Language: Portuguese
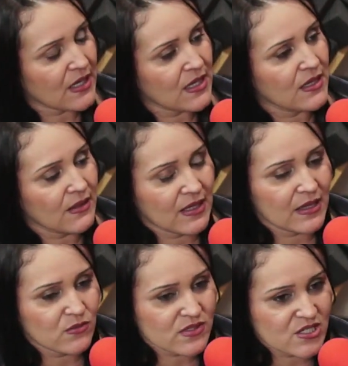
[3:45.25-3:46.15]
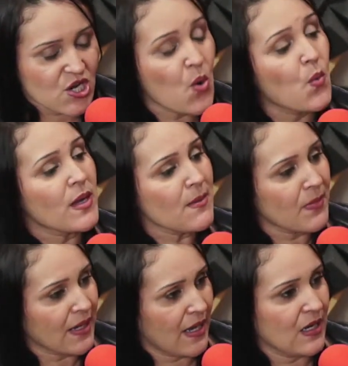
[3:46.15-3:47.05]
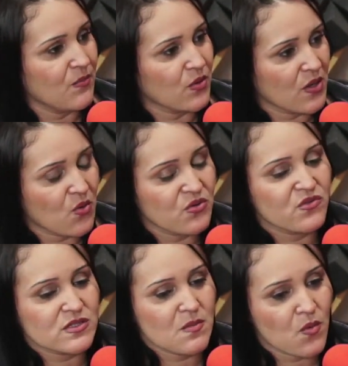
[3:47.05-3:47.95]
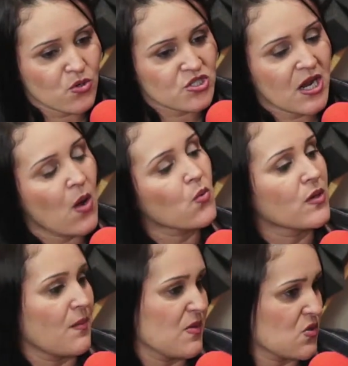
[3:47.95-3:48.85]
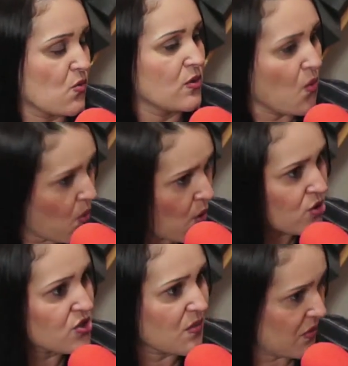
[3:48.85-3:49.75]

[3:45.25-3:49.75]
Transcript: Que, que não seja ruim para ela, porque quando você mostra algo que a pessoa não gosta,